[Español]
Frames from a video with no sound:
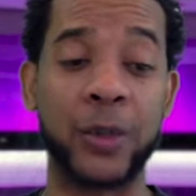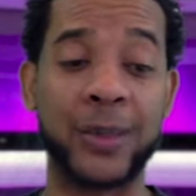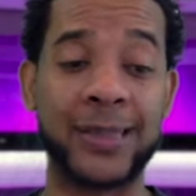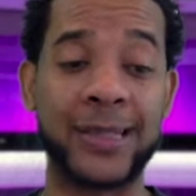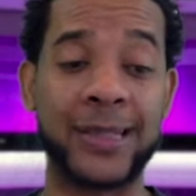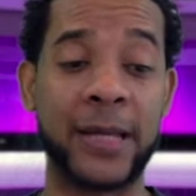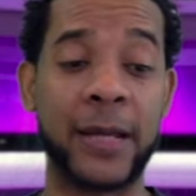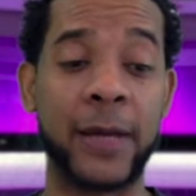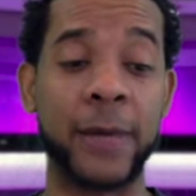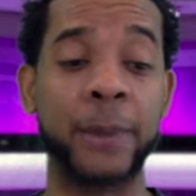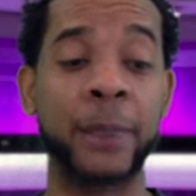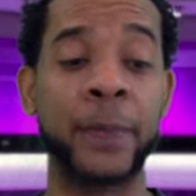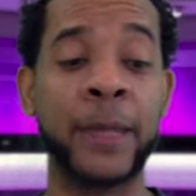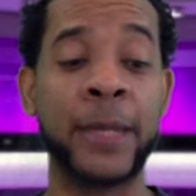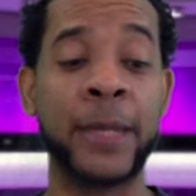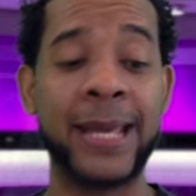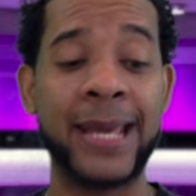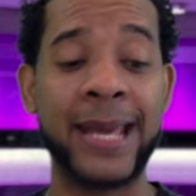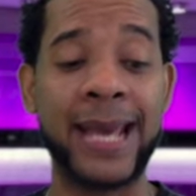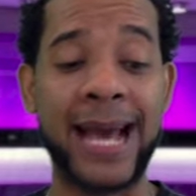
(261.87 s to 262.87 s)
Así que
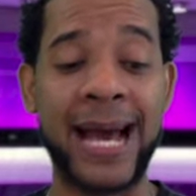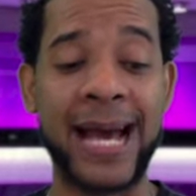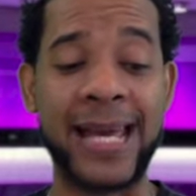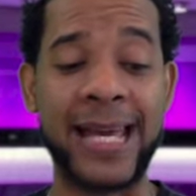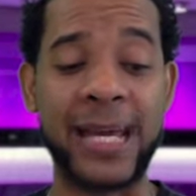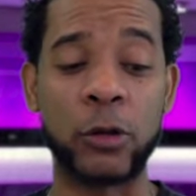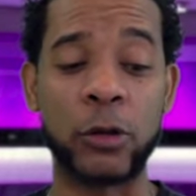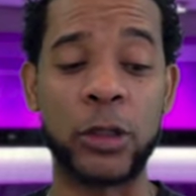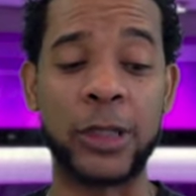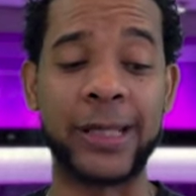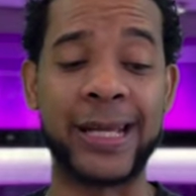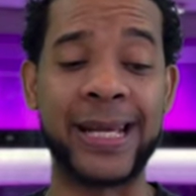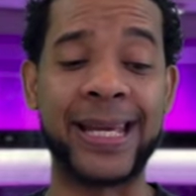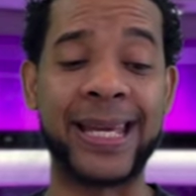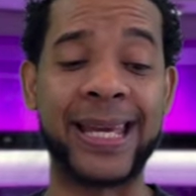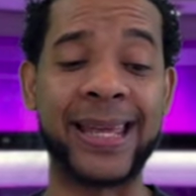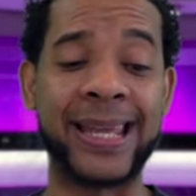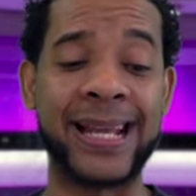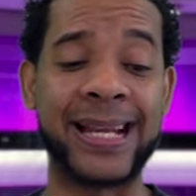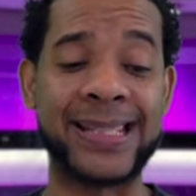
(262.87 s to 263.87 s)
ahí es que ustedes tienen
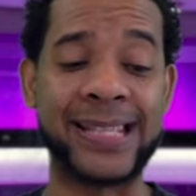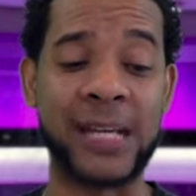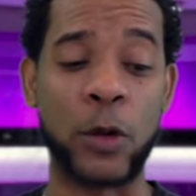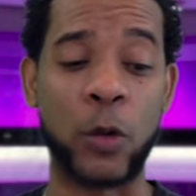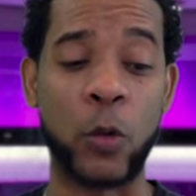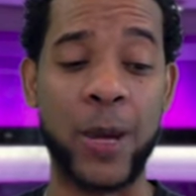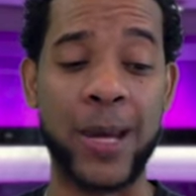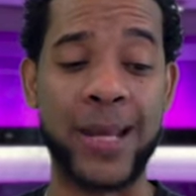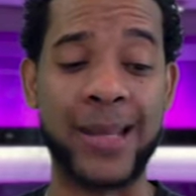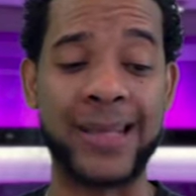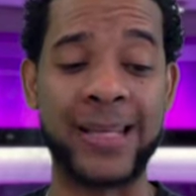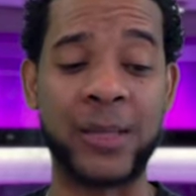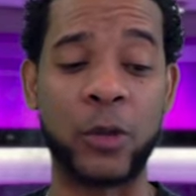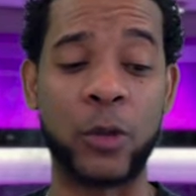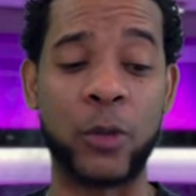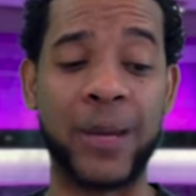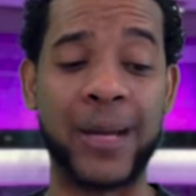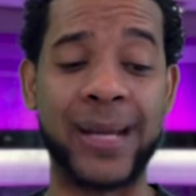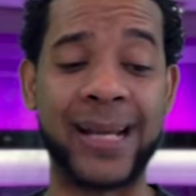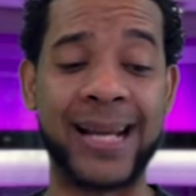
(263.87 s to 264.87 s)
que darse cuenta y
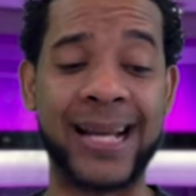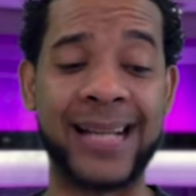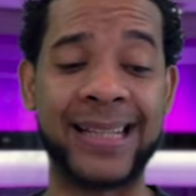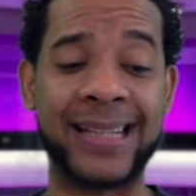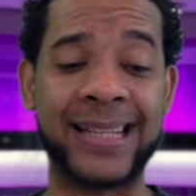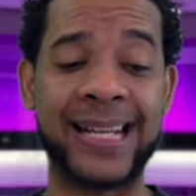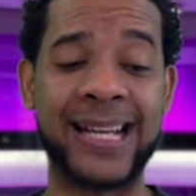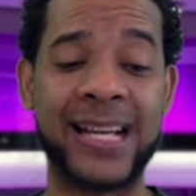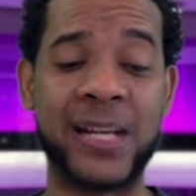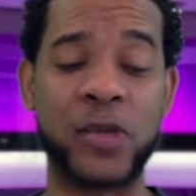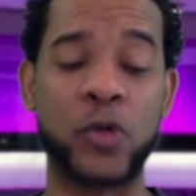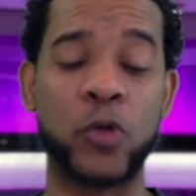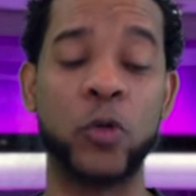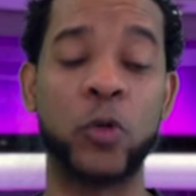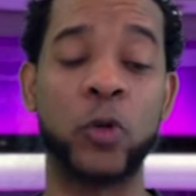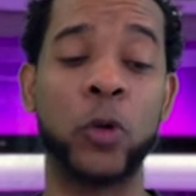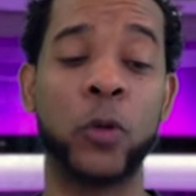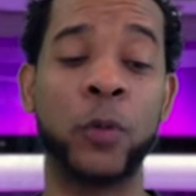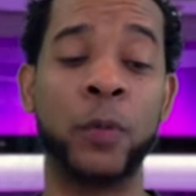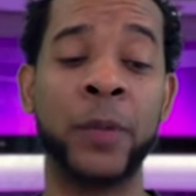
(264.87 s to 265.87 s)
tomar carta en el
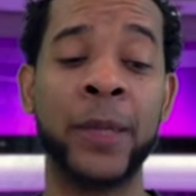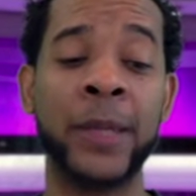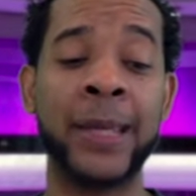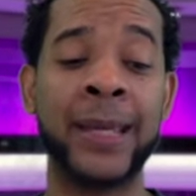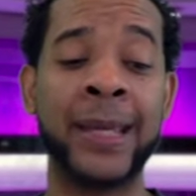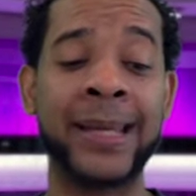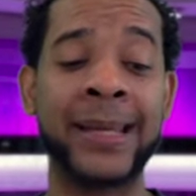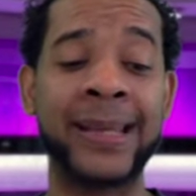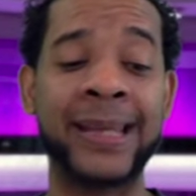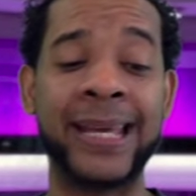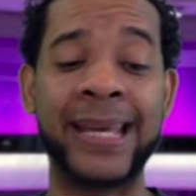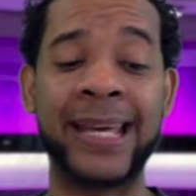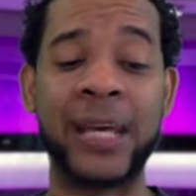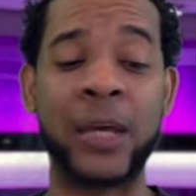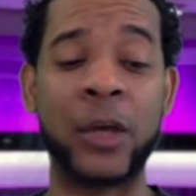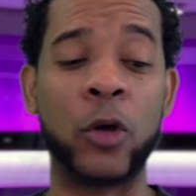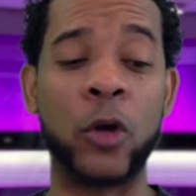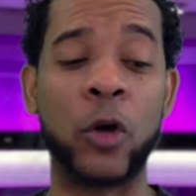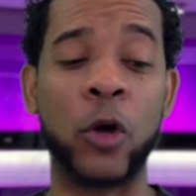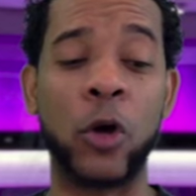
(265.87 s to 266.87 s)
asunto de que
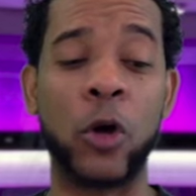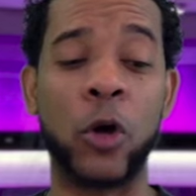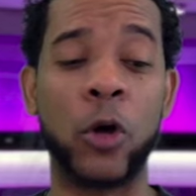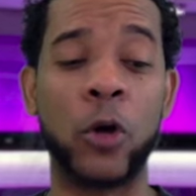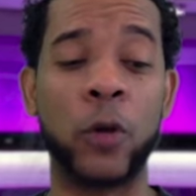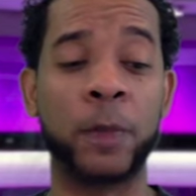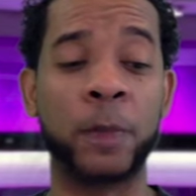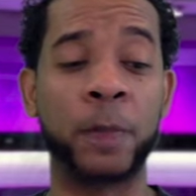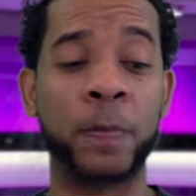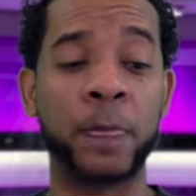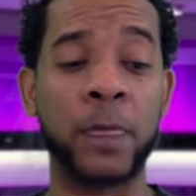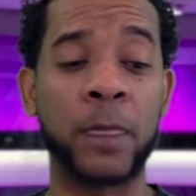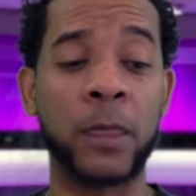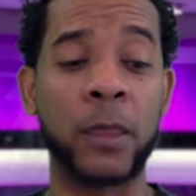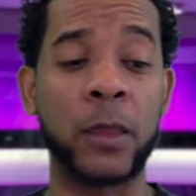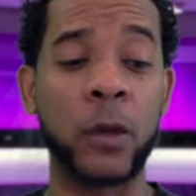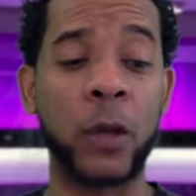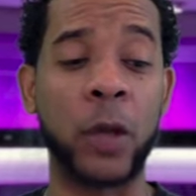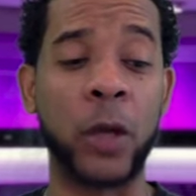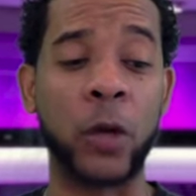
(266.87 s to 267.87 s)
no,
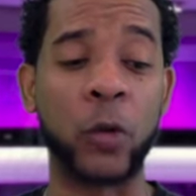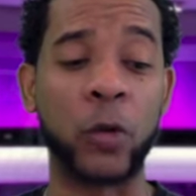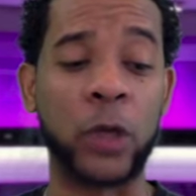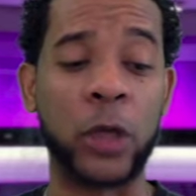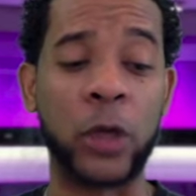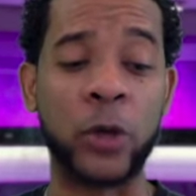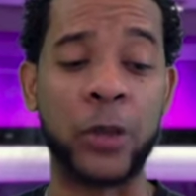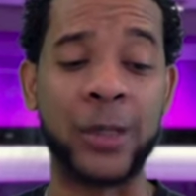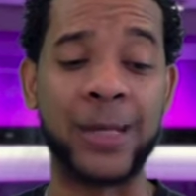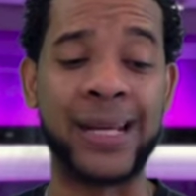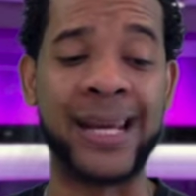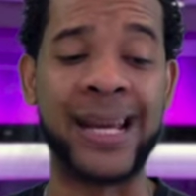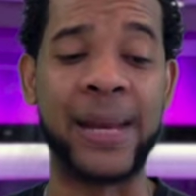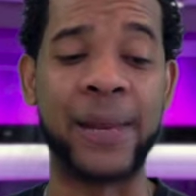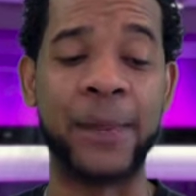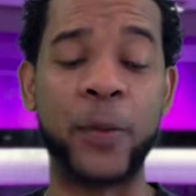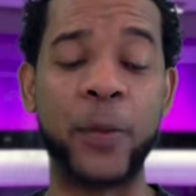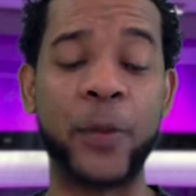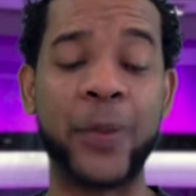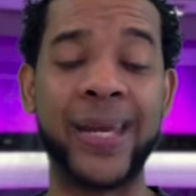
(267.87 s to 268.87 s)
eh, que ustedes no tienen
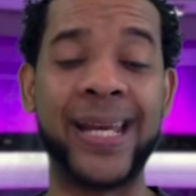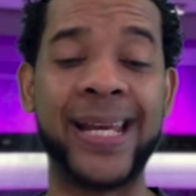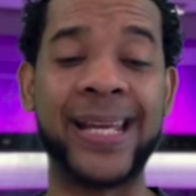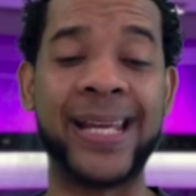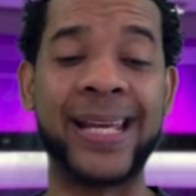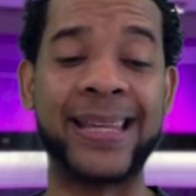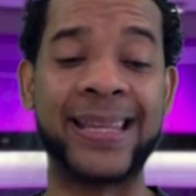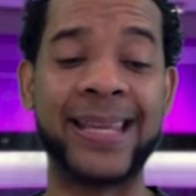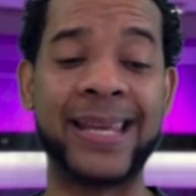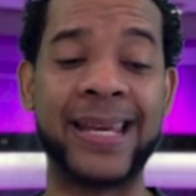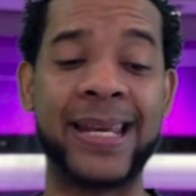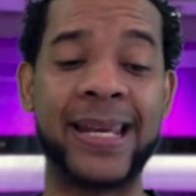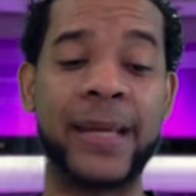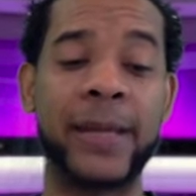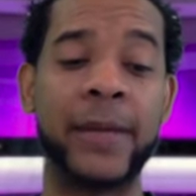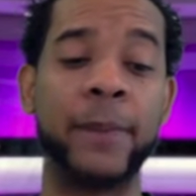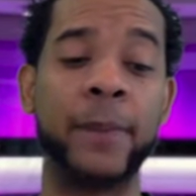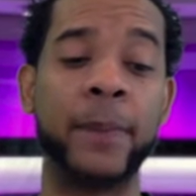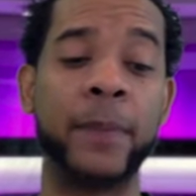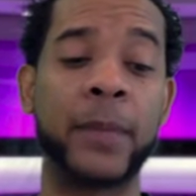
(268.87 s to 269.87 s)
el poder que
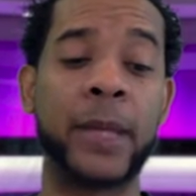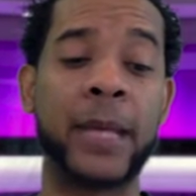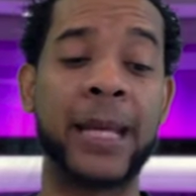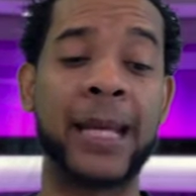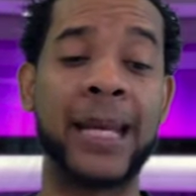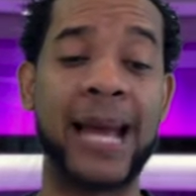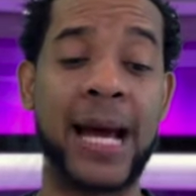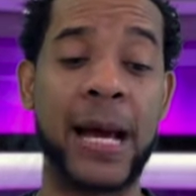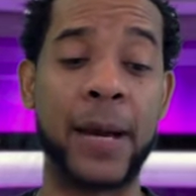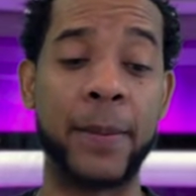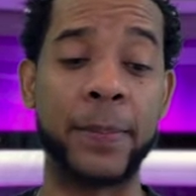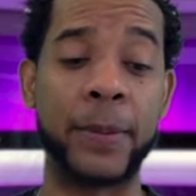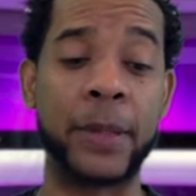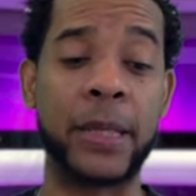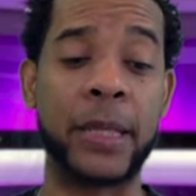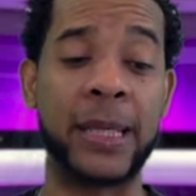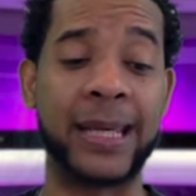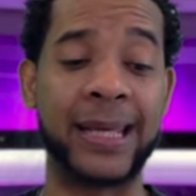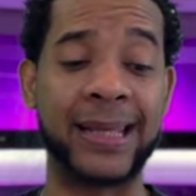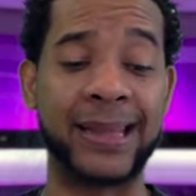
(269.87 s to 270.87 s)
tienen el lápiz
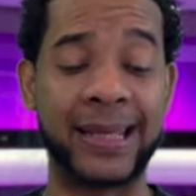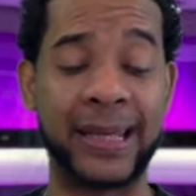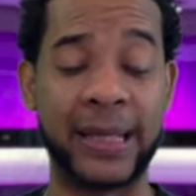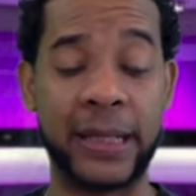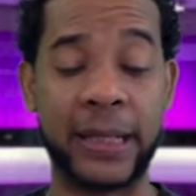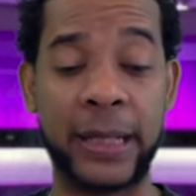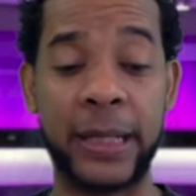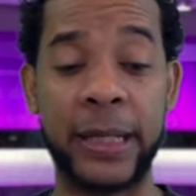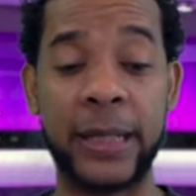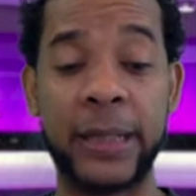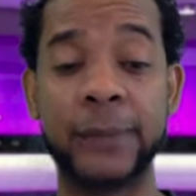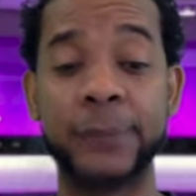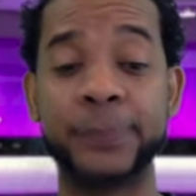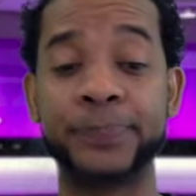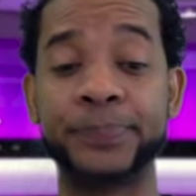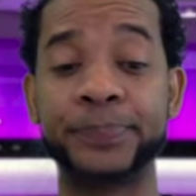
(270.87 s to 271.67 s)
y que tiene